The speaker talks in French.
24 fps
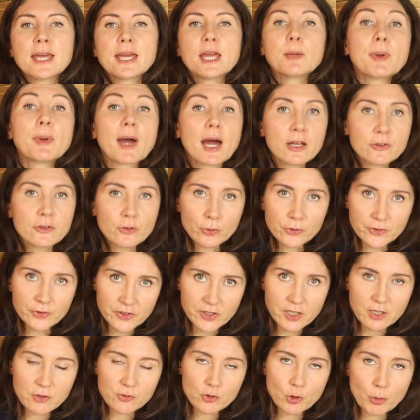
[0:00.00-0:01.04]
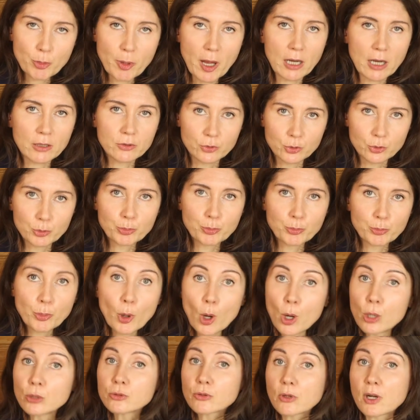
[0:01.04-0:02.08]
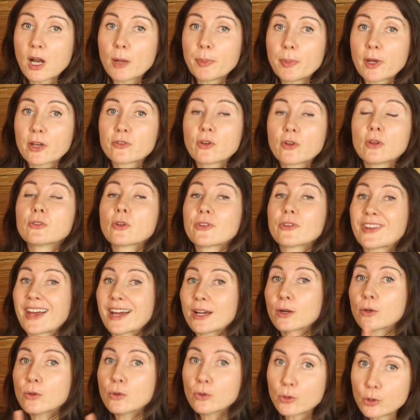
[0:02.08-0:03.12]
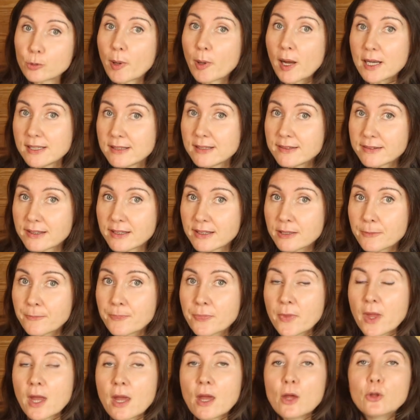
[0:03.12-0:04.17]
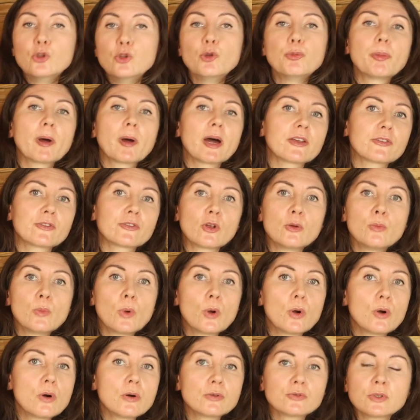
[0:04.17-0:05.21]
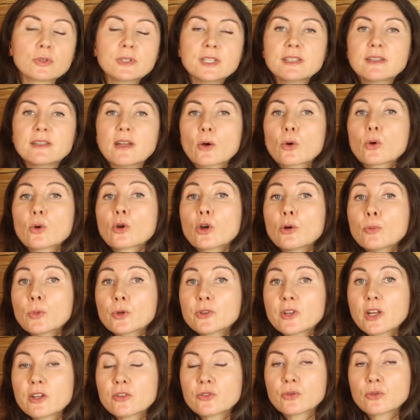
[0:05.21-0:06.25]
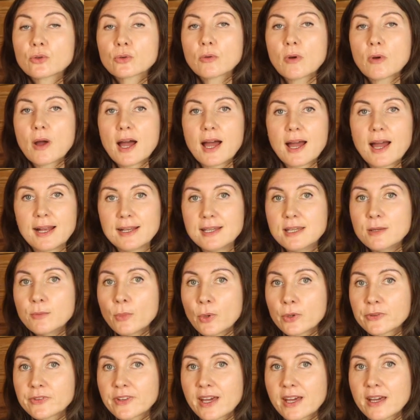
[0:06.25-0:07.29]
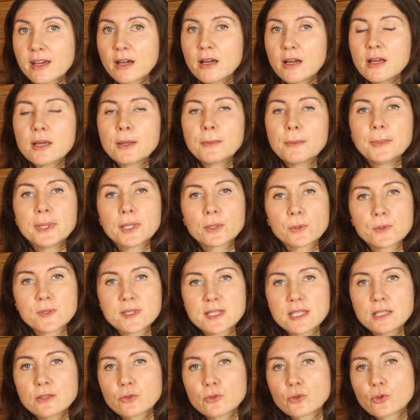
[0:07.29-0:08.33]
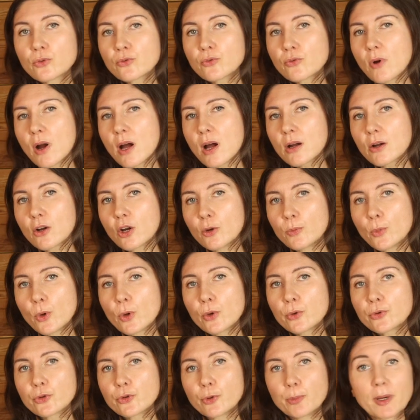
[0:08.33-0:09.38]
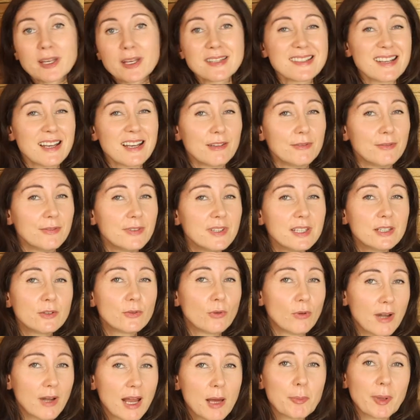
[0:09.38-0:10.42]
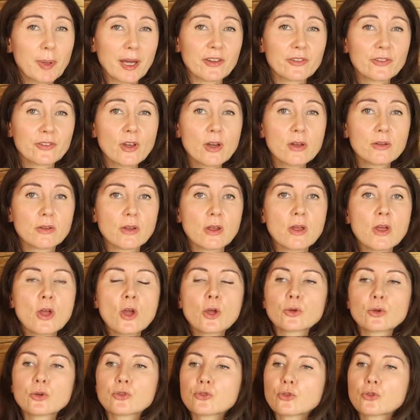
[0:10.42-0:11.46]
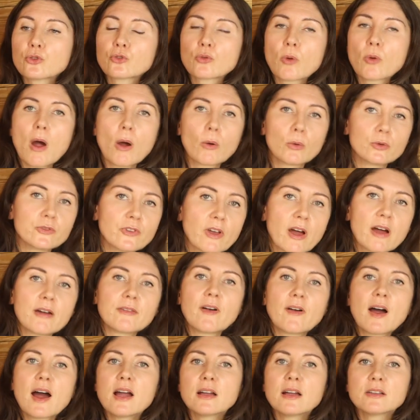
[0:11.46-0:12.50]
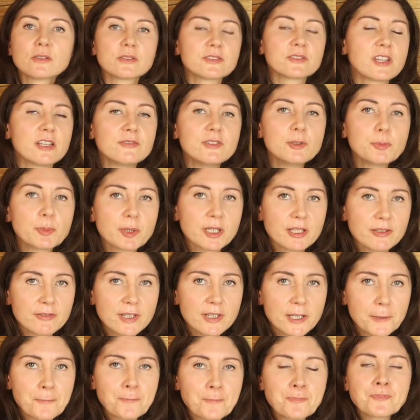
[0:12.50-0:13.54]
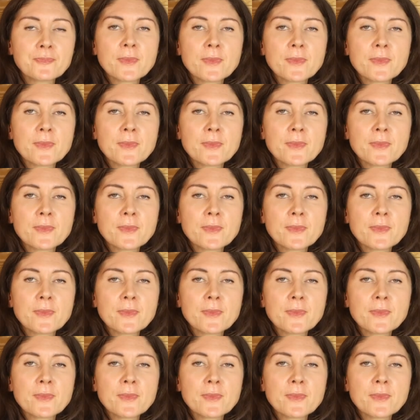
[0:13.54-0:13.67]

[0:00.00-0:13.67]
Et par attentive, je parle de prendre la personne dans sa globalité, ne pas seulement donner des recommandations alimentaires, mais aussi de voir comment se passe la vie de la personne, que ce soit au travail, dans sa vie privée.